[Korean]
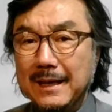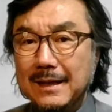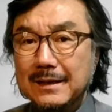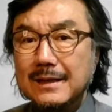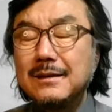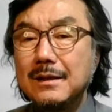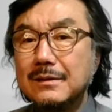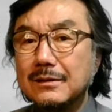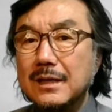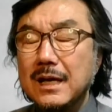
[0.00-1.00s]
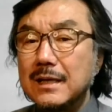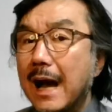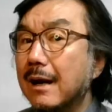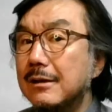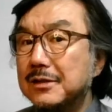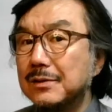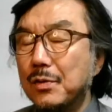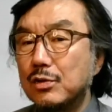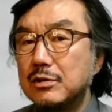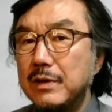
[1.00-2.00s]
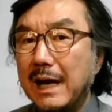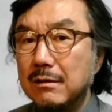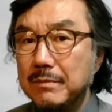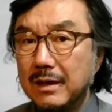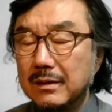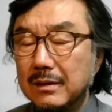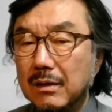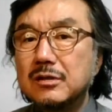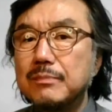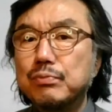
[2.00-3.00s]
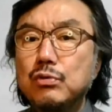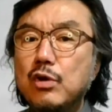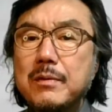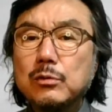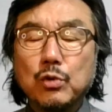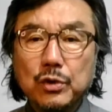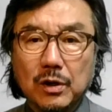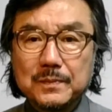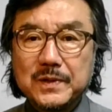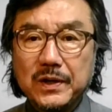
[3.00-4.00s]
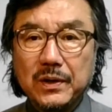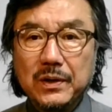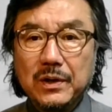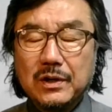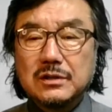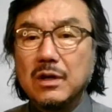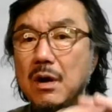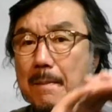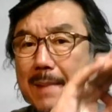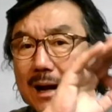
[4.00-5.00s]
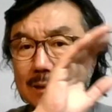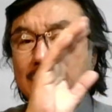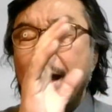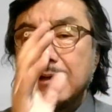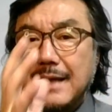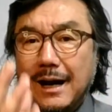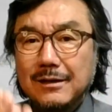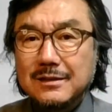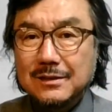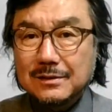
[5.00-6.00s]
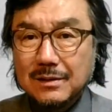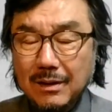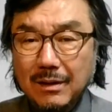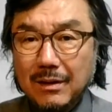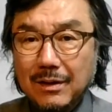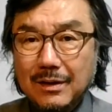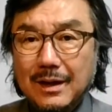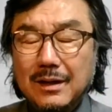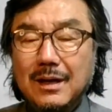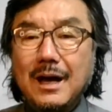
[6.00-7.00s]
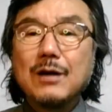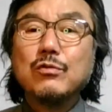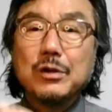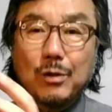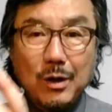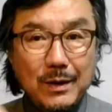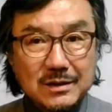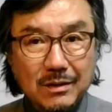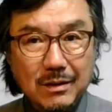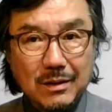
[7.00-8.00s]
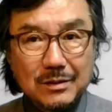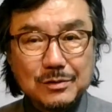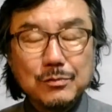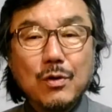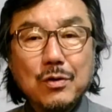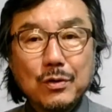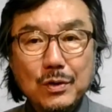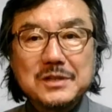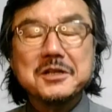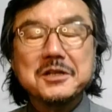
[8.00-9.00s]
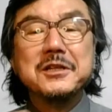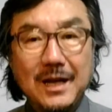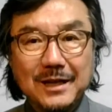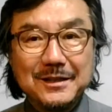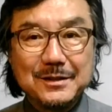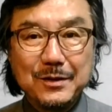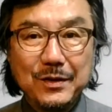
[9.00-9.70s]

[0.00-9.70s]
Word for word: 이때는 양을 찍어 오지 않으면 어떻게 분류해볼 도리가 없어요. 그래서 막대한 양을 찍어서 한국에 돌아와서 그 원고를 정리를 하게 되죠.